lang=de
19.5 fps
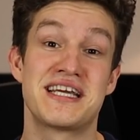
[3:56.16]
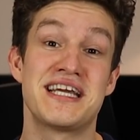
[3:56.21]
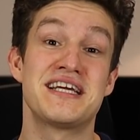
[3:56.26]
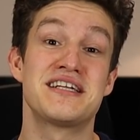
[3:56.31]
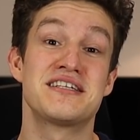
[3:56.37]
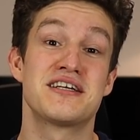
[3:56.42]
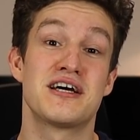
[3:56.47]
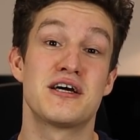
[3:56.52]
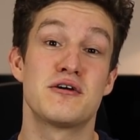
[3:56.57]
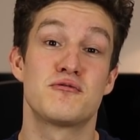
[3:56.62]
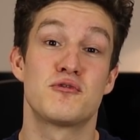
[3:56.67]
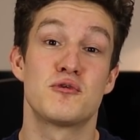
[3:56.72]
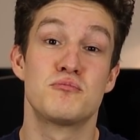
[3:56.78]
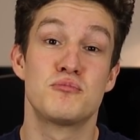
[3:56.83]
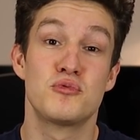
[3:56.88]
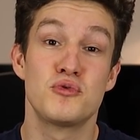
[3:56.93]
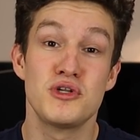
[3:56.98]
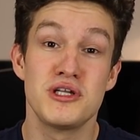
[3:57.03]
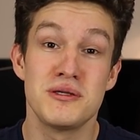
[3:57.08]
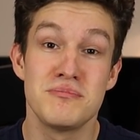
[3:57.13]
Gegenteil
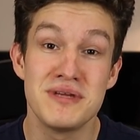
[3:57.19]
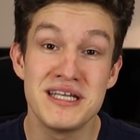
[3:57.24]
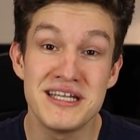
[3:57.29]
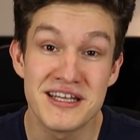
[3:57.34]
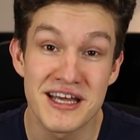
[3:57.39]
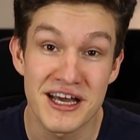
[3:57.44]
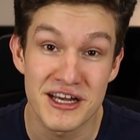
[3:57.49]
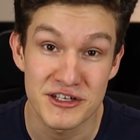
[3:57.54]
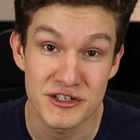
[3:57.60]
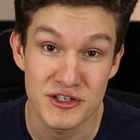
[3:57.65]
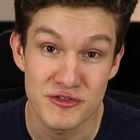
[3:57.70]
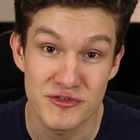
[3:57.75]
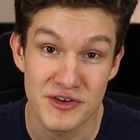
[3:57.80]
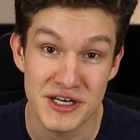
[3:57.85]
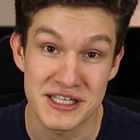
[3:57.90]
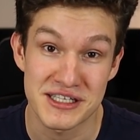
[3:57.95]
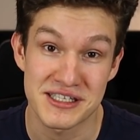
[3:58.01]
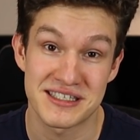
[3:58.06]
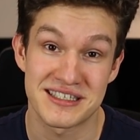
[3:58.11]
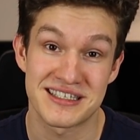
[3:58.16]
von Bulimie lernen
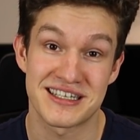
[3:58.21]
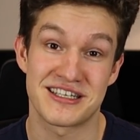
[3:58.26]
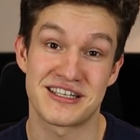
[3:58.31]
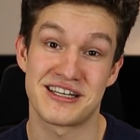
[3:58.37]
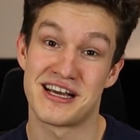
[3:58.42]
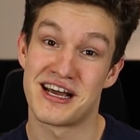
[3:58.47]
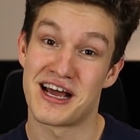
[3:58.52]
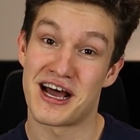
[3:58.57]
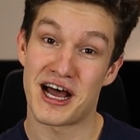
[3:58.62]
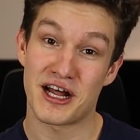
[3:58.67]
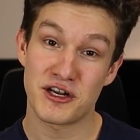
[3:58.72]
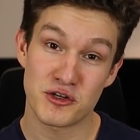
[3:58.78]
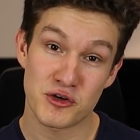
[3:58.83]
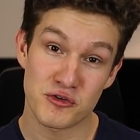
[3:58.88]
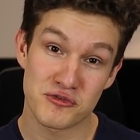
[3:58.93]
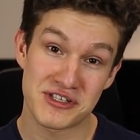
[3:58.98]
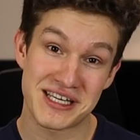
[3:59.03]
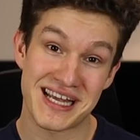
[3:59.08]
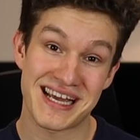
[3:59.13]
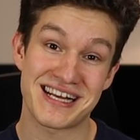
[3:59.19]
quasi, denn Hand
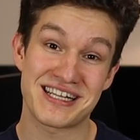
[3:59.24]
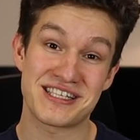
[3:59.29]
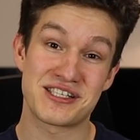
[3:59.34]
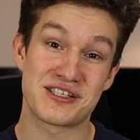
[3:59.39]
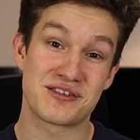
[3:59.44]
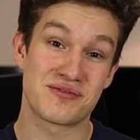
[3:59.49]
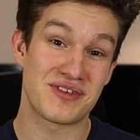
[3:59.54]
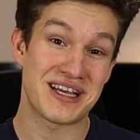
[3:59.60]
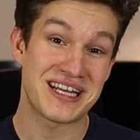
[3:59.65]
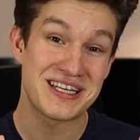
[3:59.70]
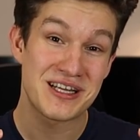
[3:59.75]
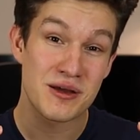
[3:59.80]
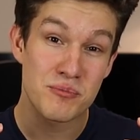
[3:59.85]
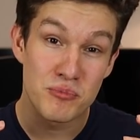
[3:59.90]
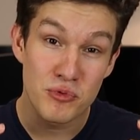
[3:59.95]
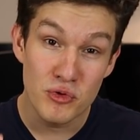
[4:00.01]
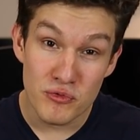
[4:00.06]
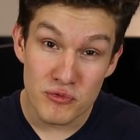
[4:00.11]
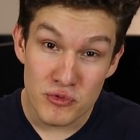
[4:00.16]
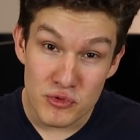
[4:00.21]
aufs Herz, wer in der
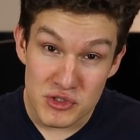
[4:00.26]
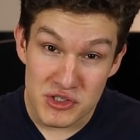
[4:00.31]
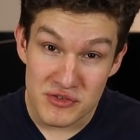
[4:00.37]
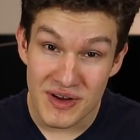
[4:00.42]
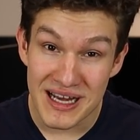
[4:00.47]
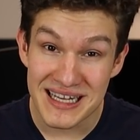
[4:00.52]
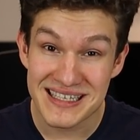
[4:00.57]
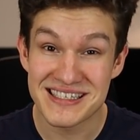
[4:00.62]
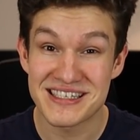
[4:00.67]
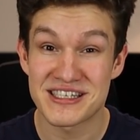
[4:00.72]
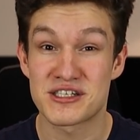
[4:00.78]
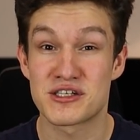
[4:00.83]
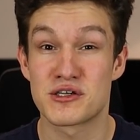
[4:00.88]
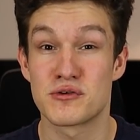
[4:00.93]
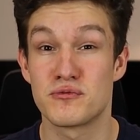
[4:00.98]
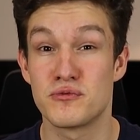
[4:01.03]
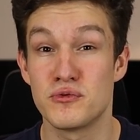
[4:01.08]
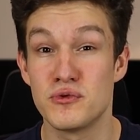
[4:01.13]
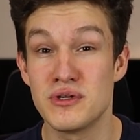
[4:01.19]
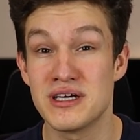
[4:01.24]
Prüfungsphase das
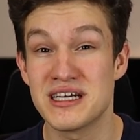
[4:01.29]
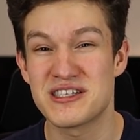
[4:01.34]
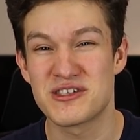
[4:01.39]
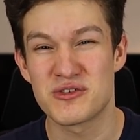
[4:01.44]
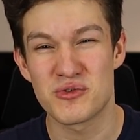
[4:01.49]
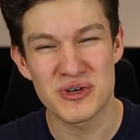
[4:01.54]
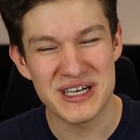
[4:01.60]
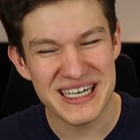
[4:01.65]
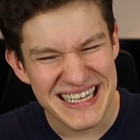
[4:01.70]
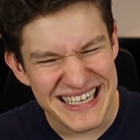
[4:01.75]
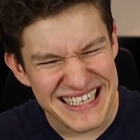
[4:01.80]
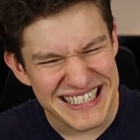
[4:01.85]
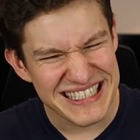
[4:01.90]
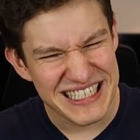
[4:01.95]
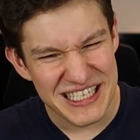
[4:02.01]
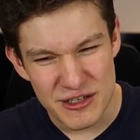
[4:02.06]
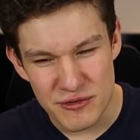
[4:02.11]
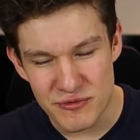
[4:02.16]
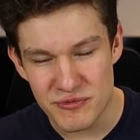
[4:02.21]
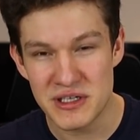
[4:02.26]
Gefühl hat, so
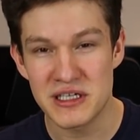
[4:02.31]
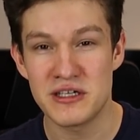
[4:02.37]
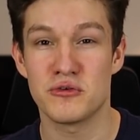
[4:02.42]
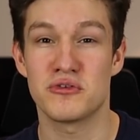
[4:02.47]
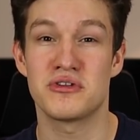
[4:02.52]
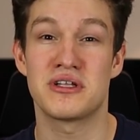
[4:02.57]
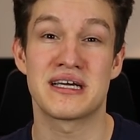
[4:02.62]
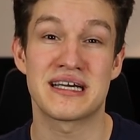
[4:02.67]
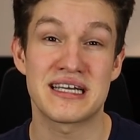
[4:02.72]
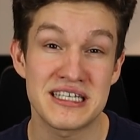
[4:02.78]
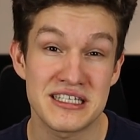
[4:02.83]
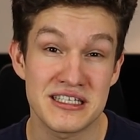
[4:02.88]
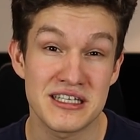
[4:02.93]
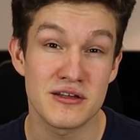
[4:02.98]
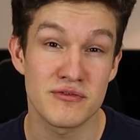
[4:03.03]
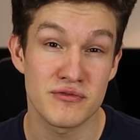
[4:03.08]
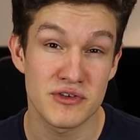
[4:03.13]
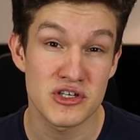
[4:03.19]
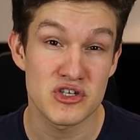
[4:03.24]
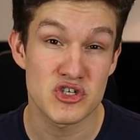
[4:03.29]
richtig viel unter
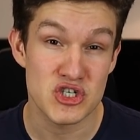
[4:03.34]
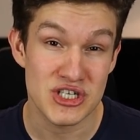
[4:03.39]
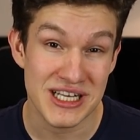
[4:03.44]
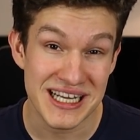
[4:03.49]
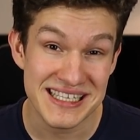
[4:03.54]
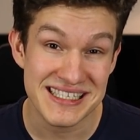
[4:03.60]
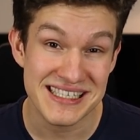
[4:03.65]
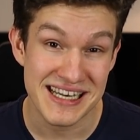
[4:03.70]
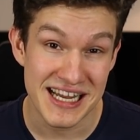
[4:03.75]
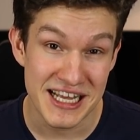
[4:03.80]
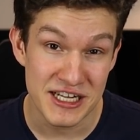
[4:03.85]
richtig viel Stress